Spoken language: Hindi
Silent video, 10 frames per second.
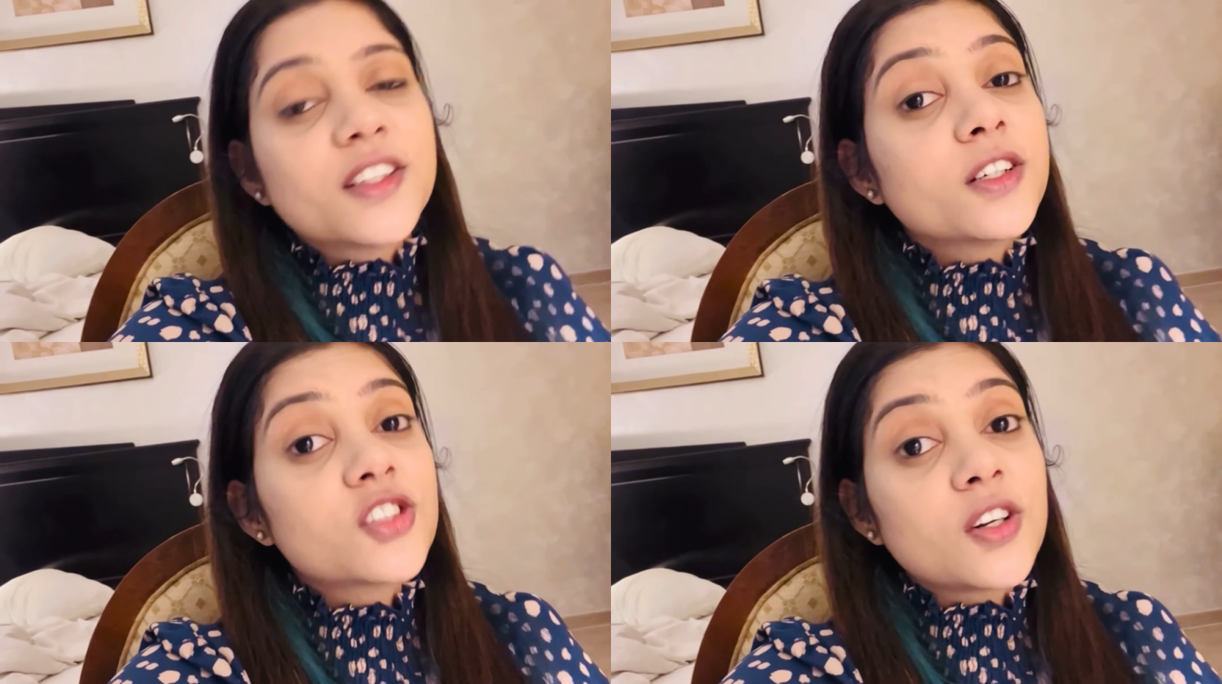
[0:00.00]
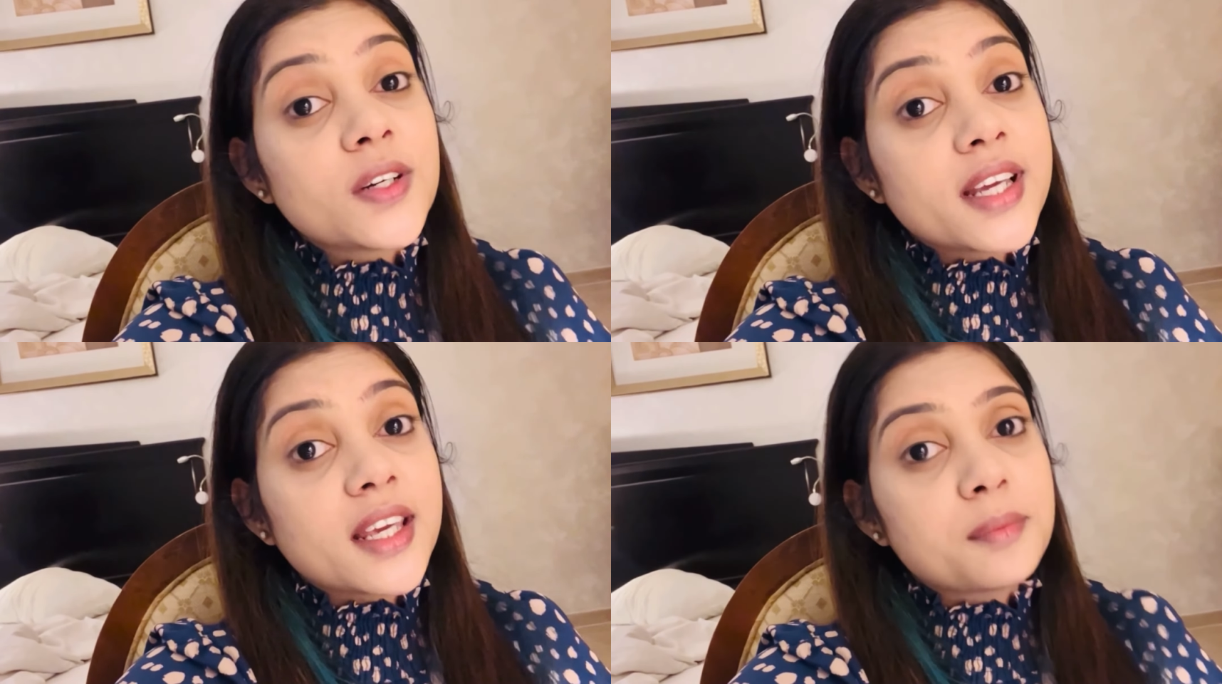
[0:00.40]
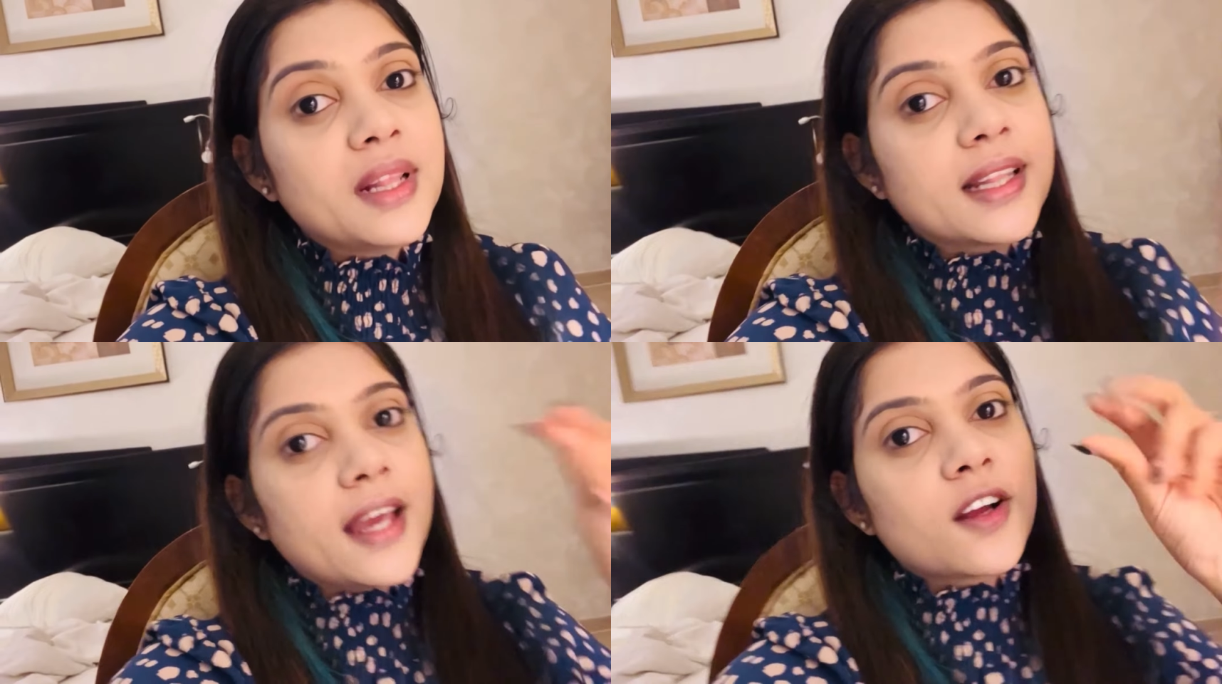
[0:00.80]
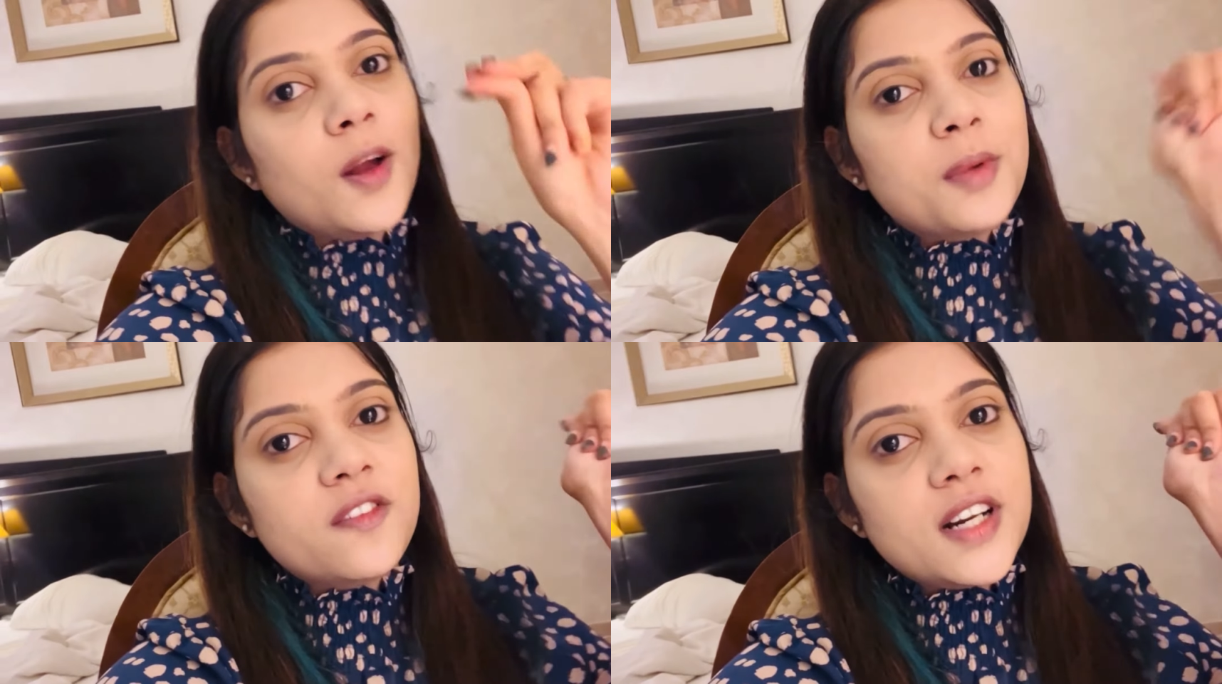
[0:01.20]
तो चलो ठीक है मिलते हैं
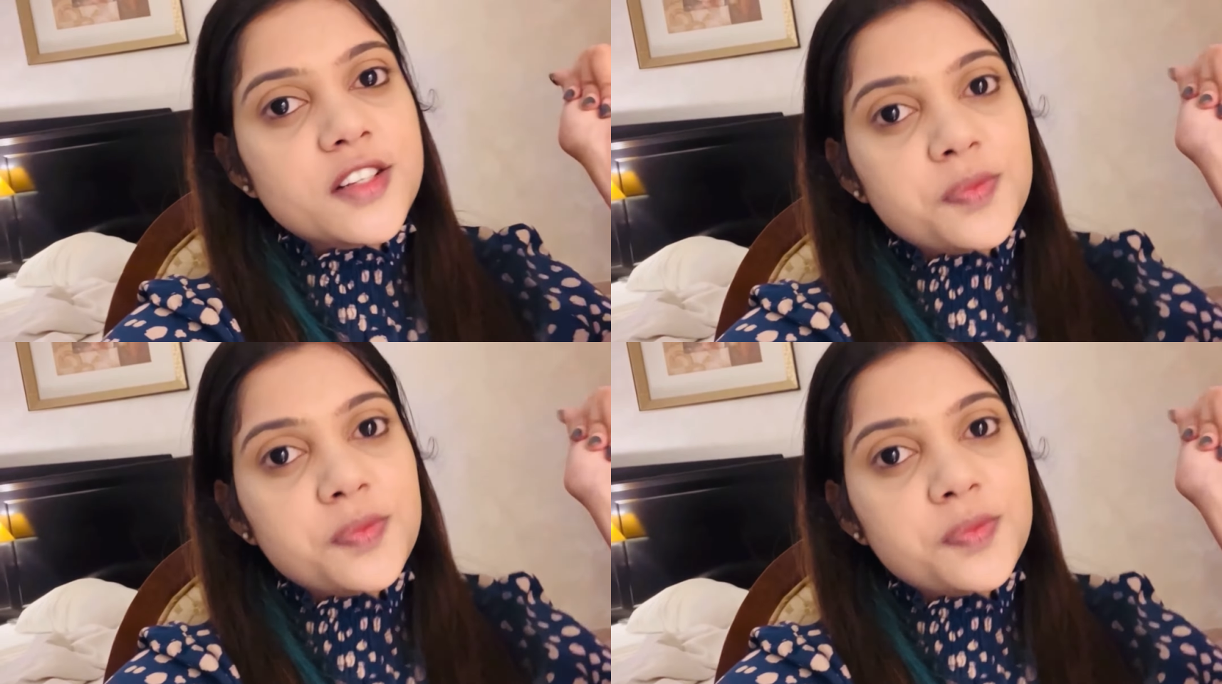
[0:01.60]
ग्लोबल विलेज